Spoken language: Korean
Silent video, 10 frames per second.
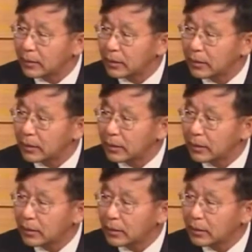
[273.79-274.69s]
예.
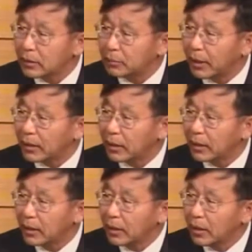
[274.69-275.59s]

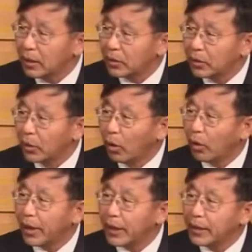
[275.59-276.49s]
그렇지만
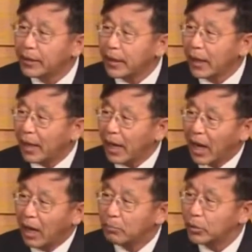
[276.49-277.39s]
너의 이 땅의
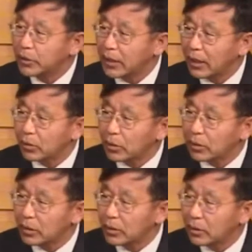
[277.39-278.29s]
아버지가
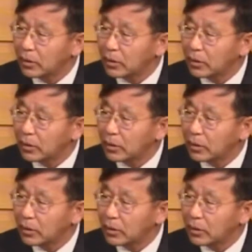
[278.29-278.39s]
너를